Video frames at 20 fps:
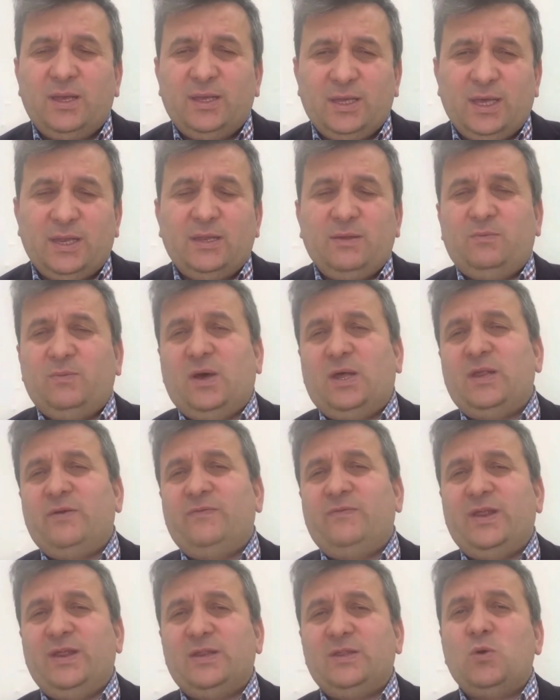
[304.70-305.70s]
Yani
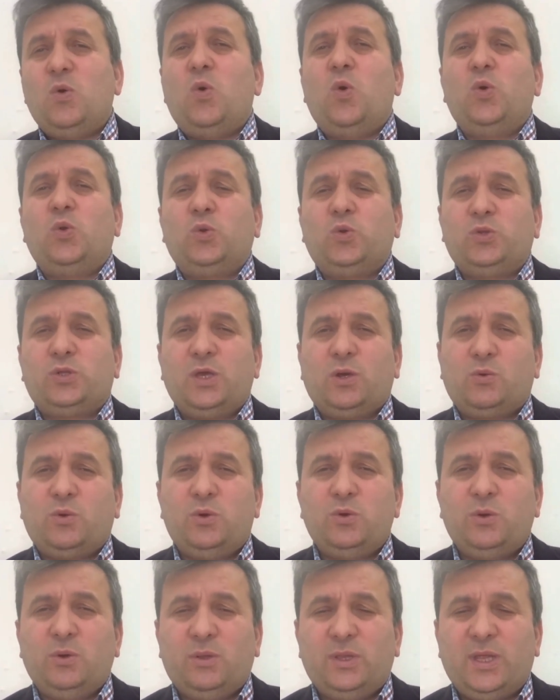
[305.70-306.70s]
Alevileri de örgüte
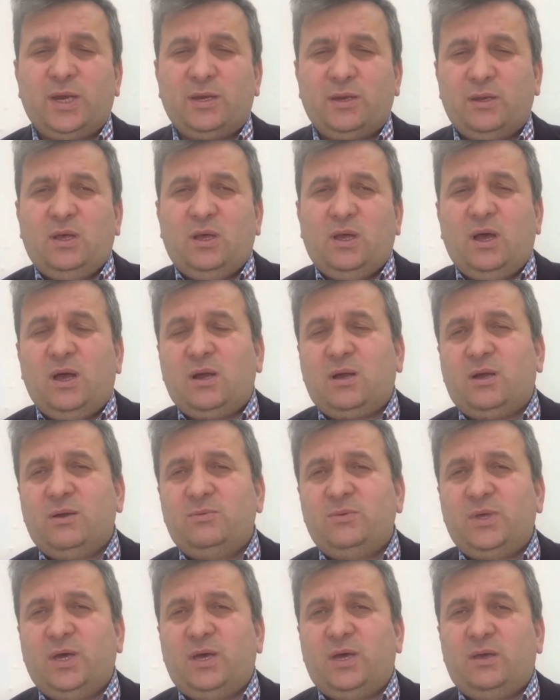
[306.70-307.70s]
koyuyorlar.
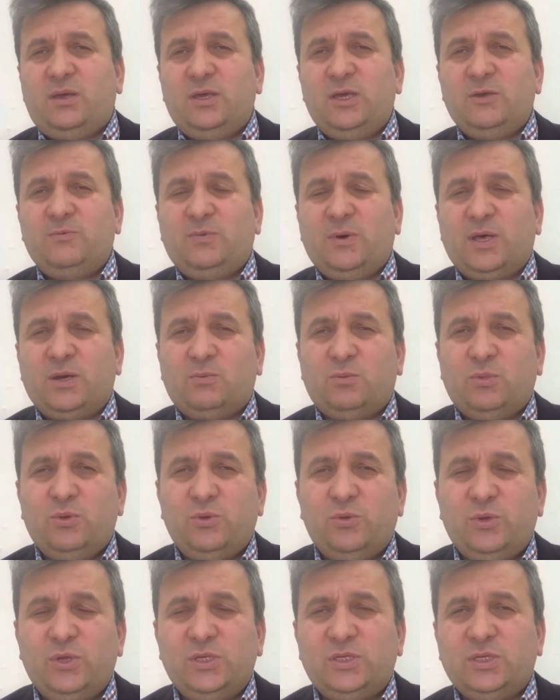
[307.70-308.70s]
Hakkımda ihbar
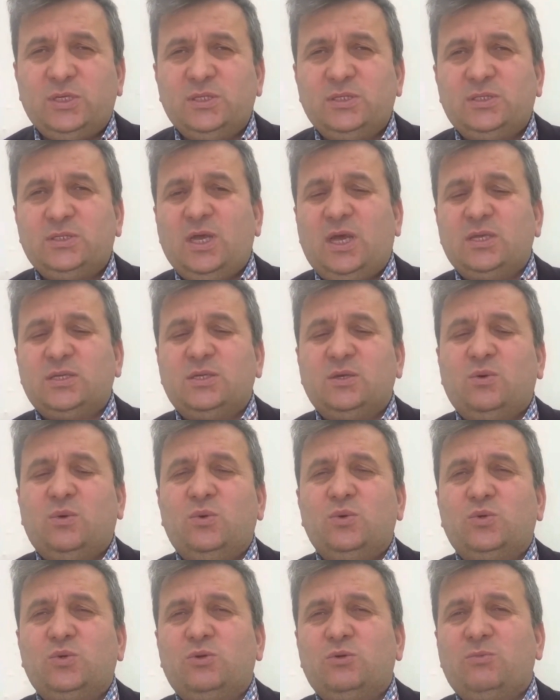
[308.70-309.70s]
bulunduğu için siyasi
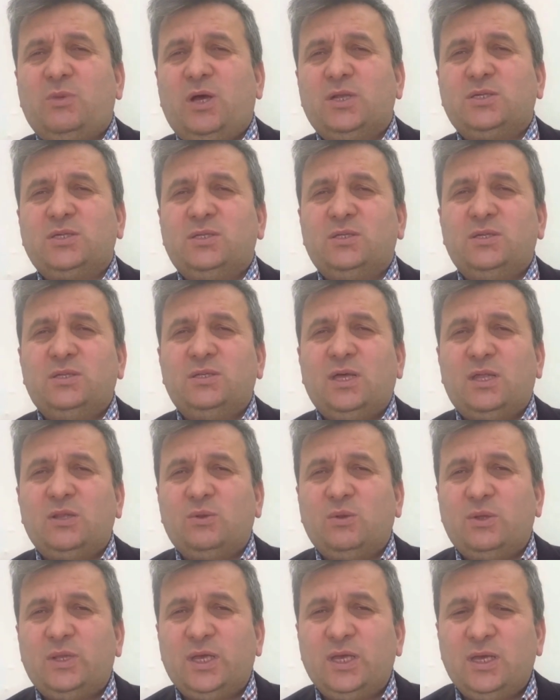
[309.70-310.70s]
kovuşturma
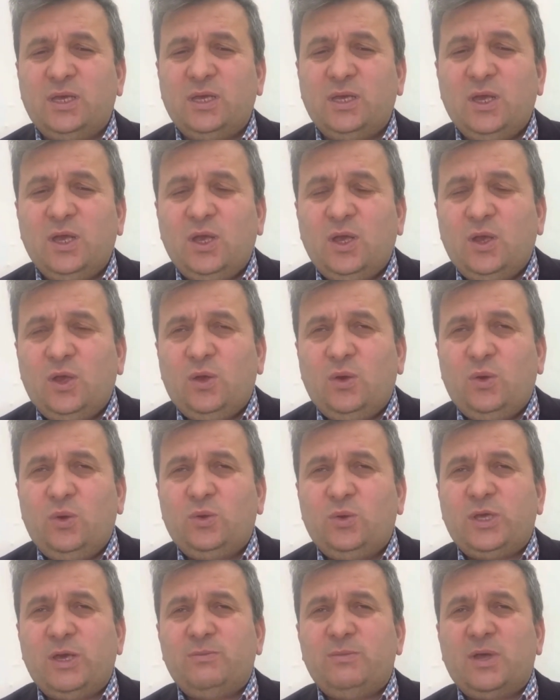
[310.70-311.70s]
açıldığından dolayı
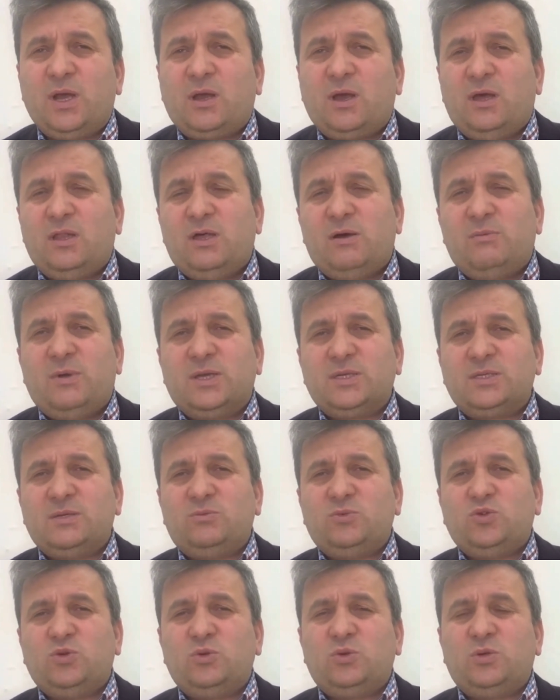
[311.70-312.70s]
ülkemde
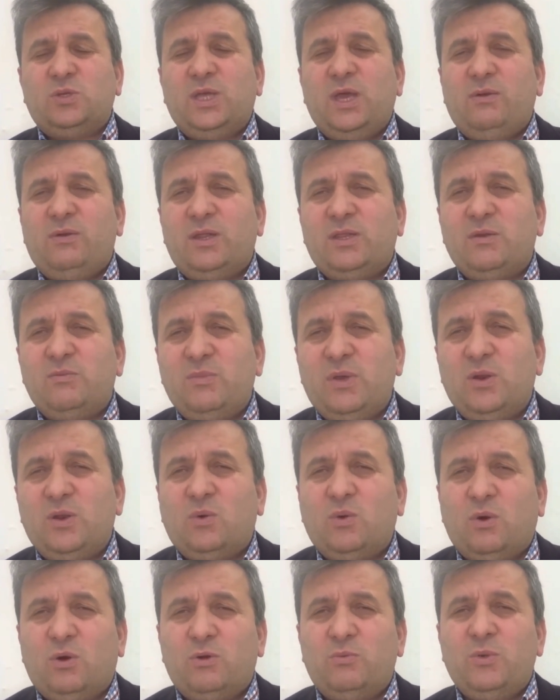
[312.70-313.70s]
kalamazdım. Çünkü devletim
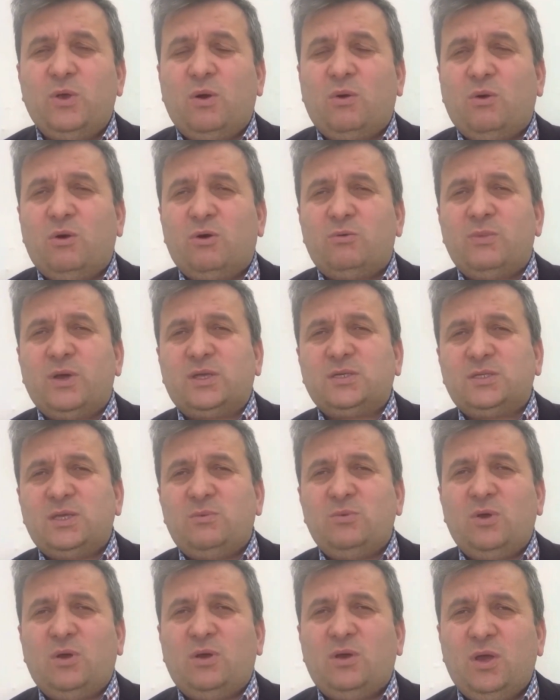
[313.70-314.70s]
beni korumuyor, korumak
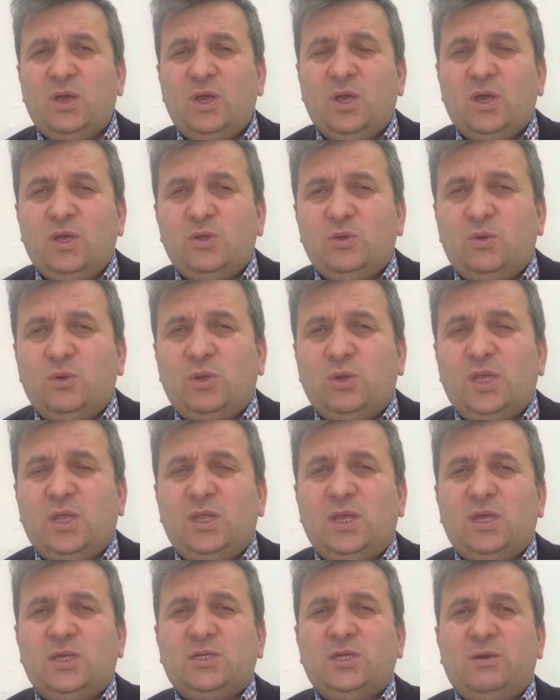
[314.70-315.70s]
istemiyor.
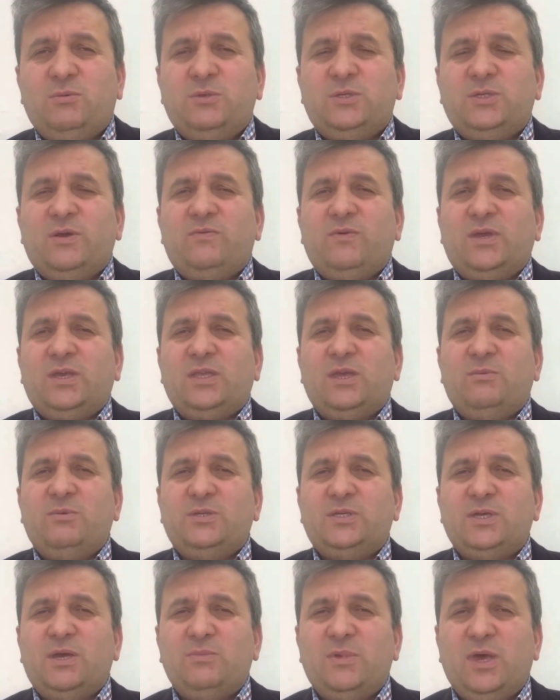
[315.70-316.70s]
Türkiye'de yaşayabileceğim ve
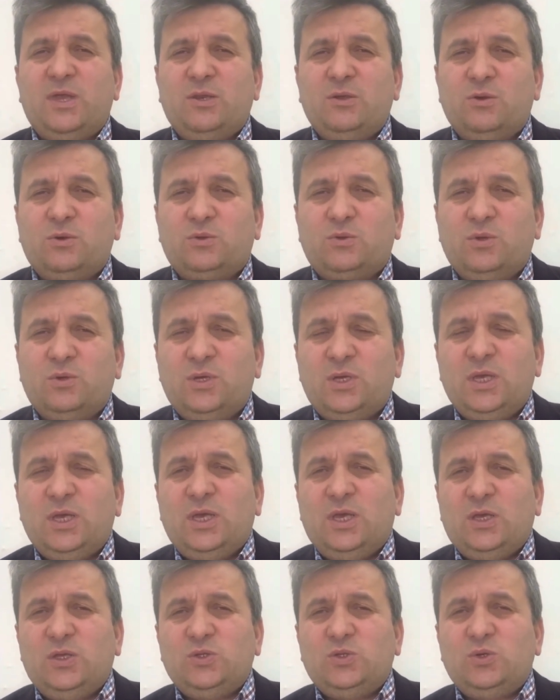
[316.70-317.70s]
gidebileceğim yer yoktu.
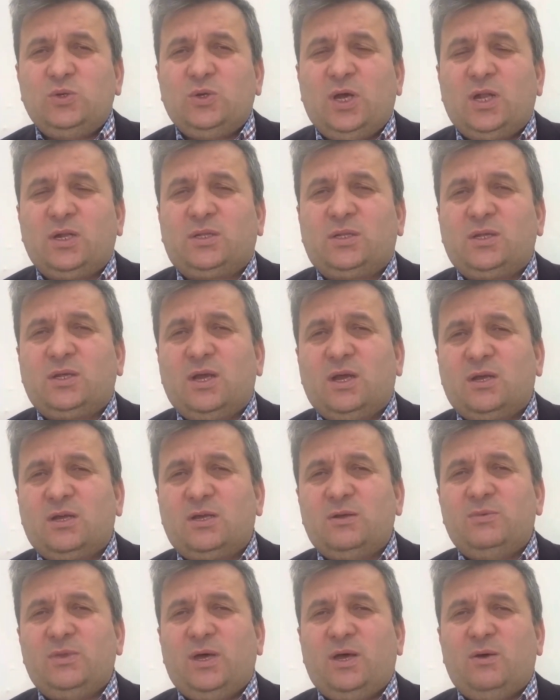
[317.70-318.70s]
Çünkü artık
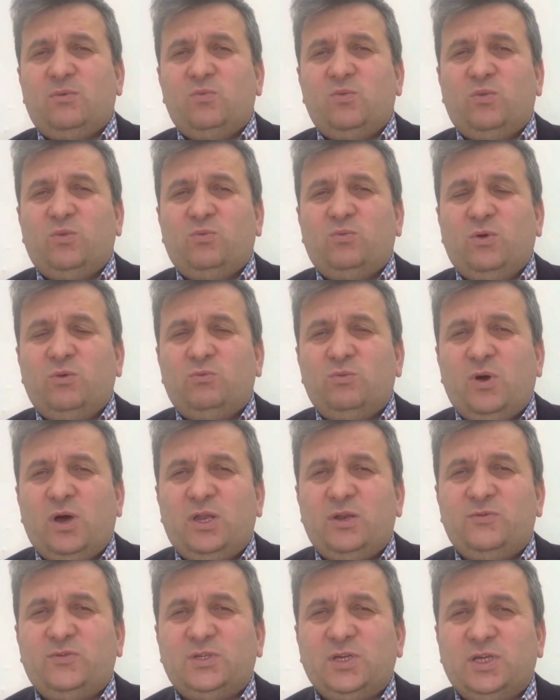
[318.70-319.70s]
hakkımda
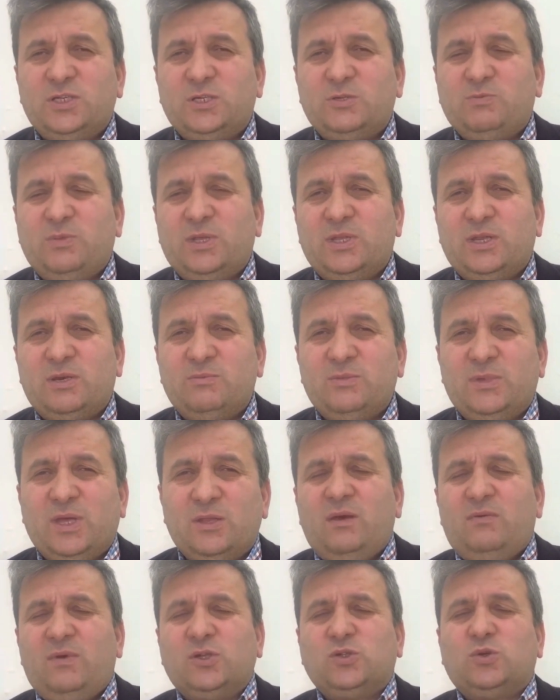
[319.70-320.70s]
muhalif
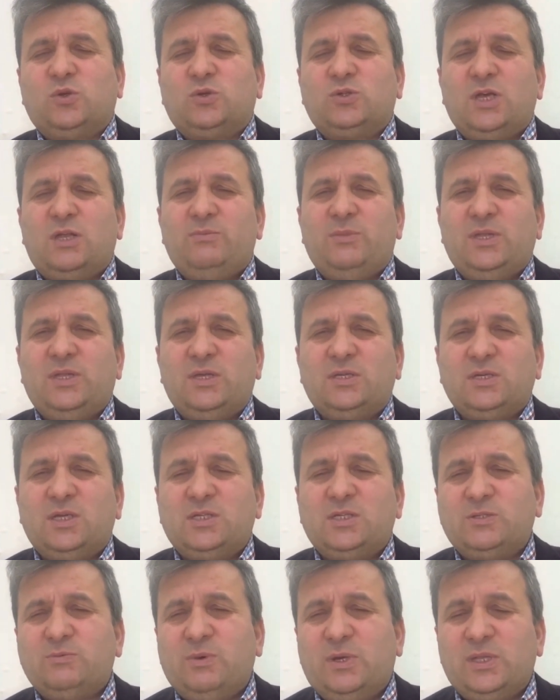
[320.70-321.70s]
çalışmalarımdan ve sosyal medya
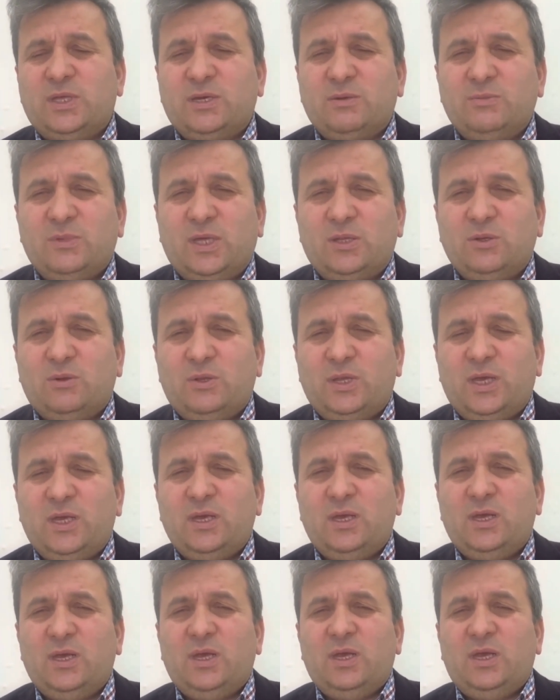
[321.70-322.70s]
çalışmalarımdan
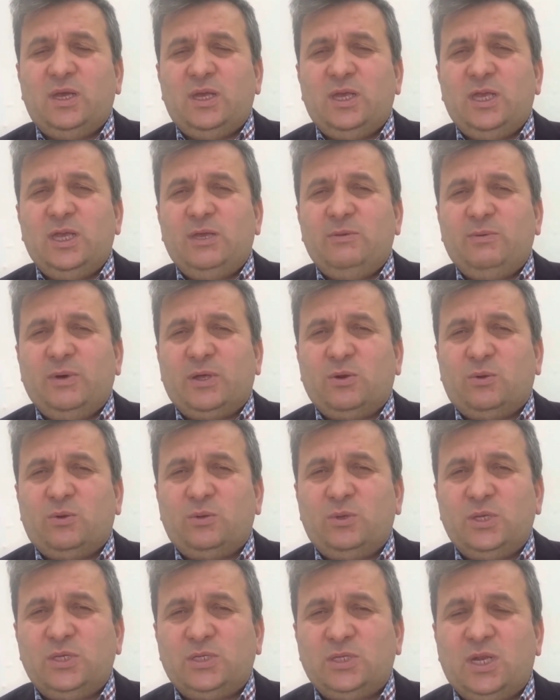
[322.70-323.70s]
dolayı ihbar
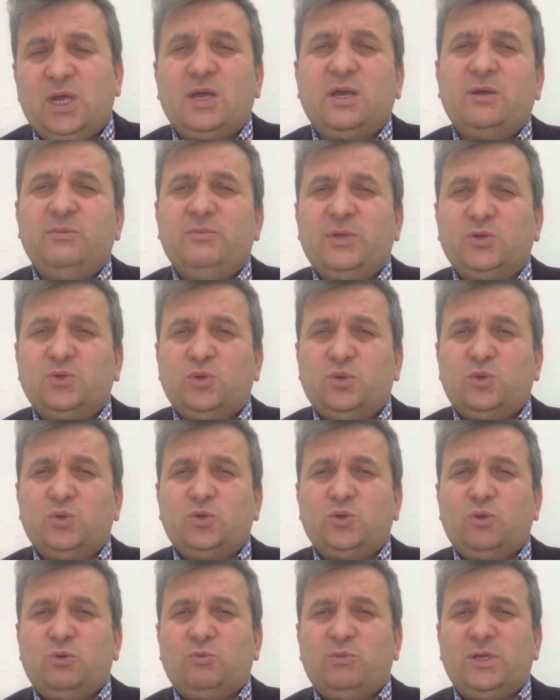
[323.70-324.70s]
olduğu için hakkımda
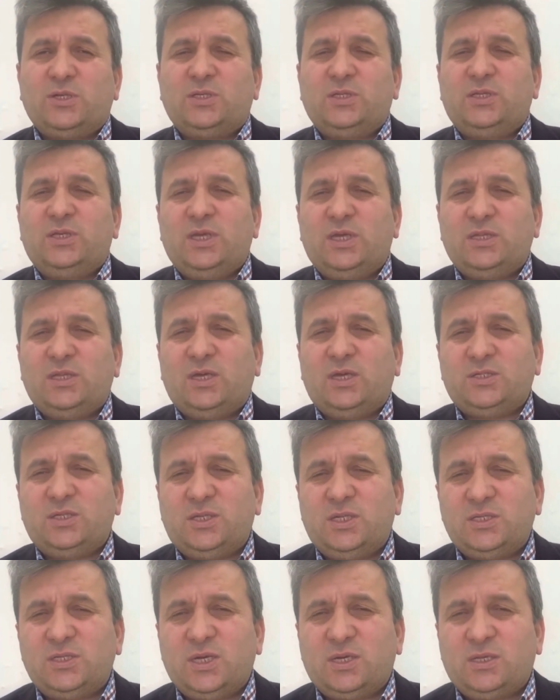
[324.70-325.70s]
soruşturma açıldı ya da
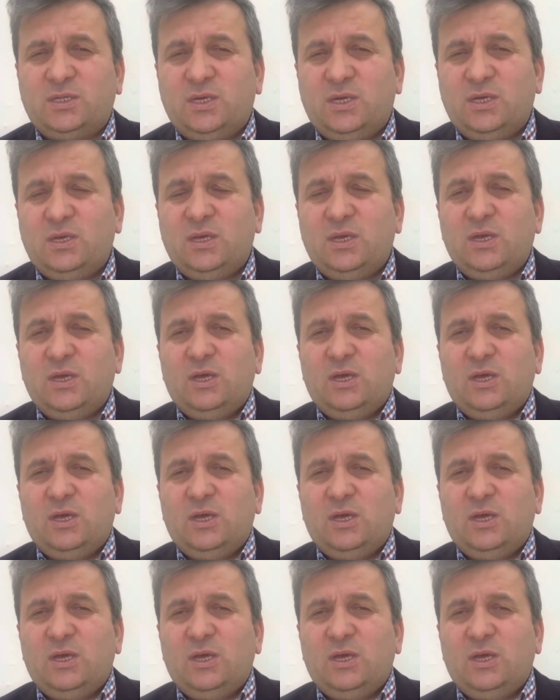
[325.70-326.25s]
açılacaktı.